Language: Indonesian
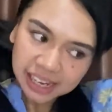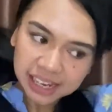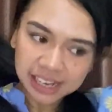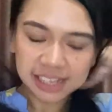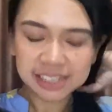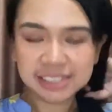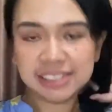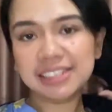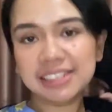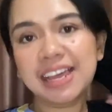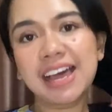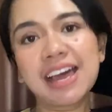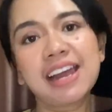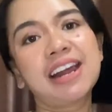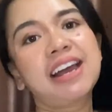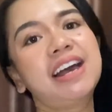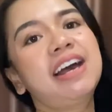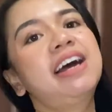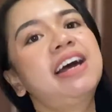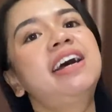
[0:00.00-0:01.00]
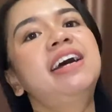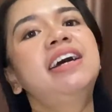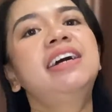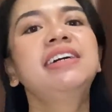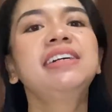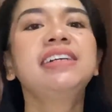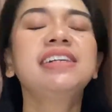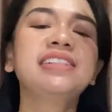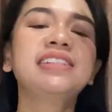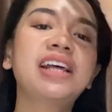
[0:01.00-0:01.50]
Sekarang
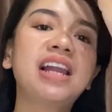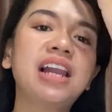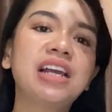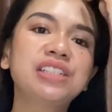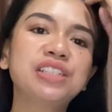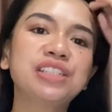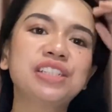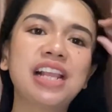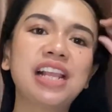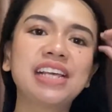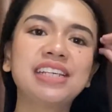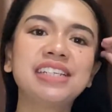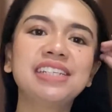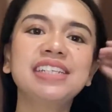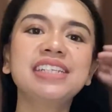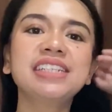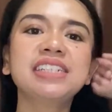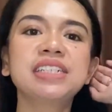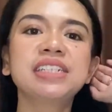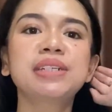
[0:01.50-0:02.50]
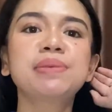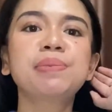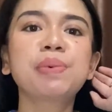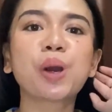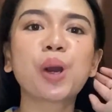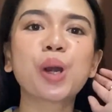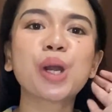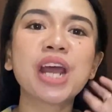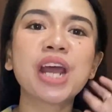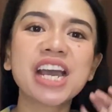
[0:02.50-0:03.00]
kita lanjut lagi ke
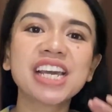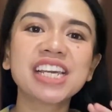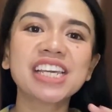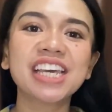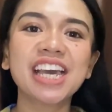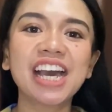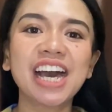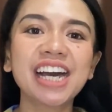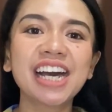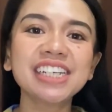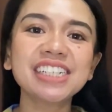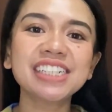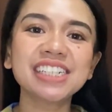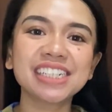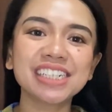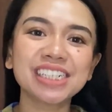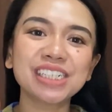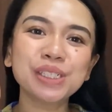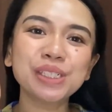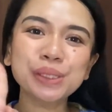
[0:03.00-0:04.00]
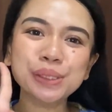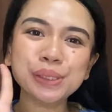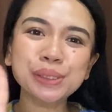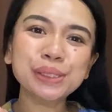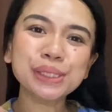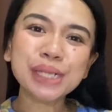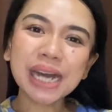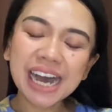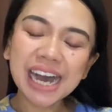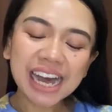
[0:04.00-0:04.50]
produk yang
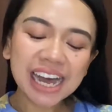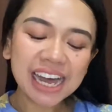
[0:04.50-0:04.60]
kedua.